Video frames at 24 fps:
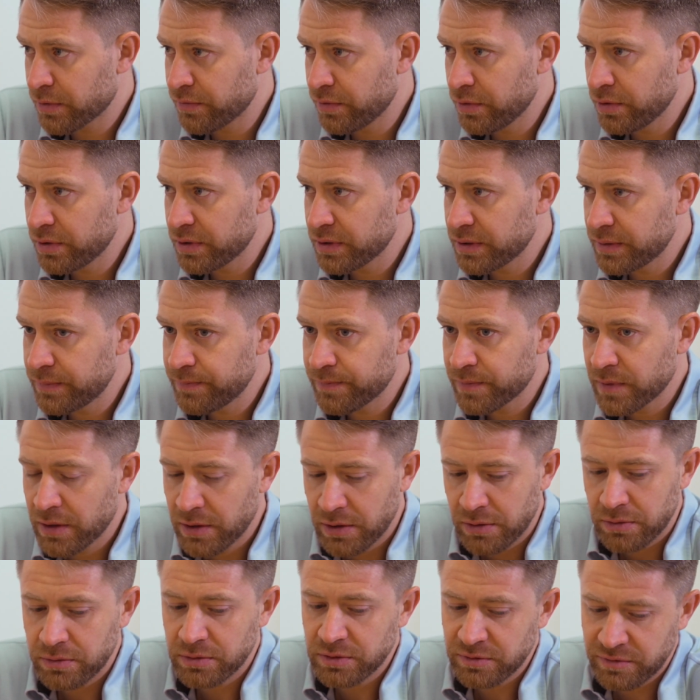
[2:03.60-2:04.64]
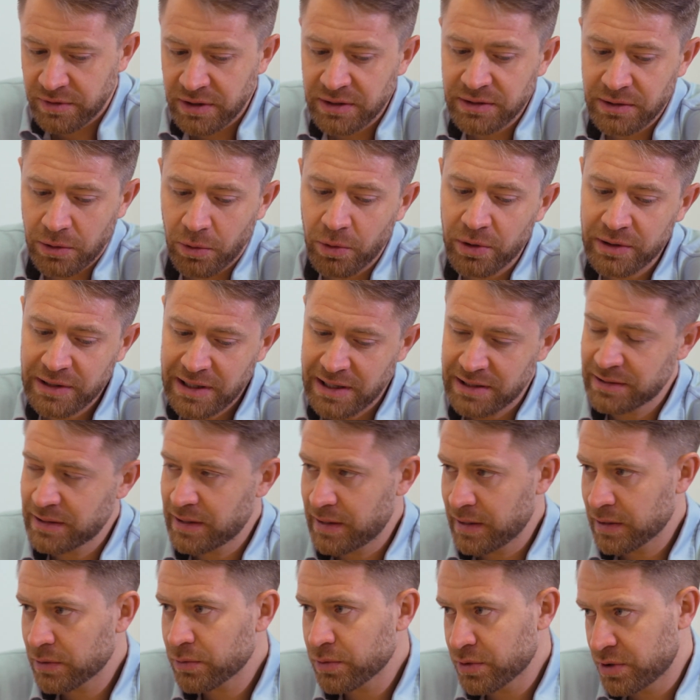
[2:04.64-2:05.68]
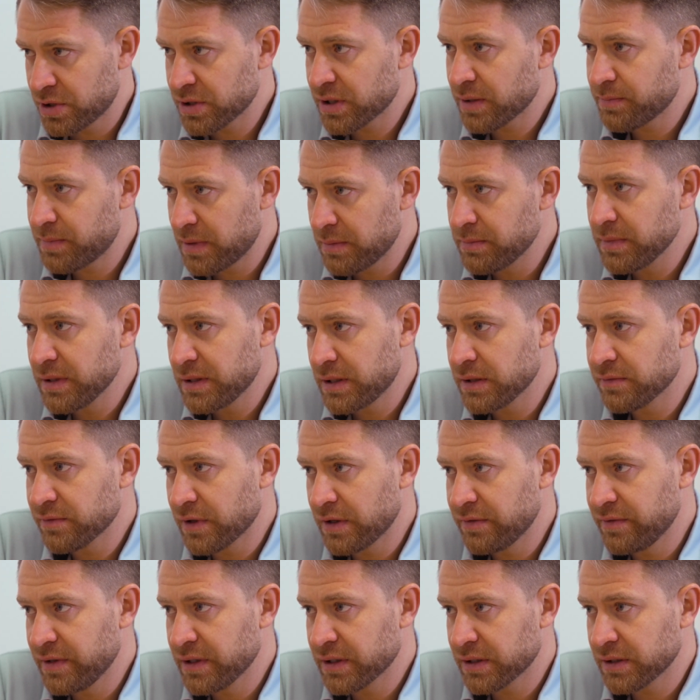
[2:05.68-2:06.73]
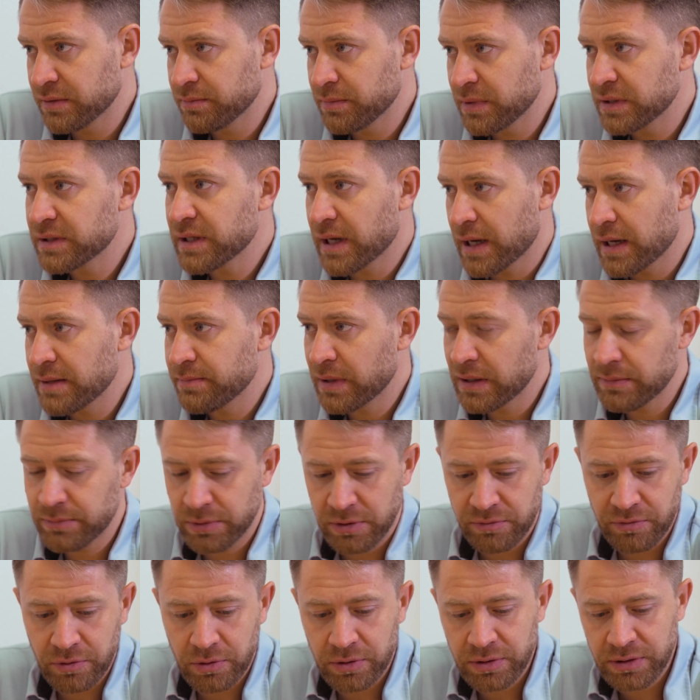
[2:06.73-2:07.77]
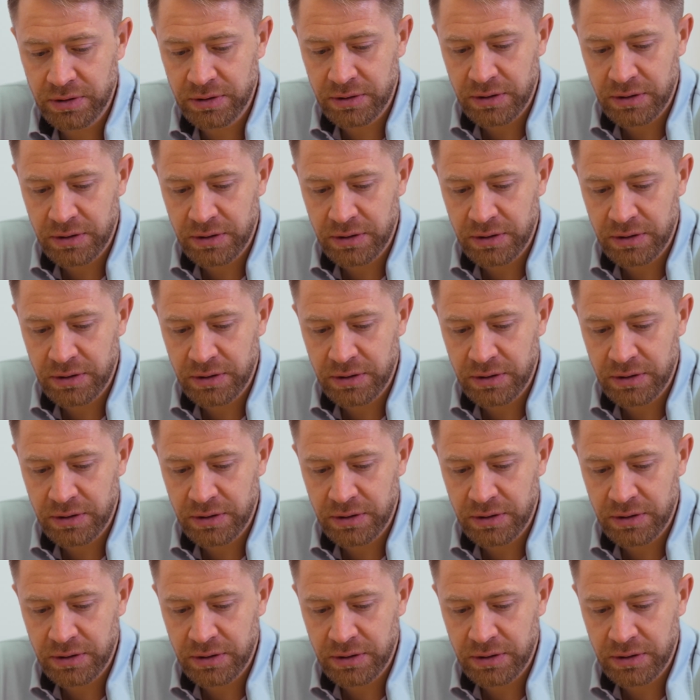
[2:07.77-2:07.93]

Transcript: mit der Physiotherapie aus um abzuklären, mit welchen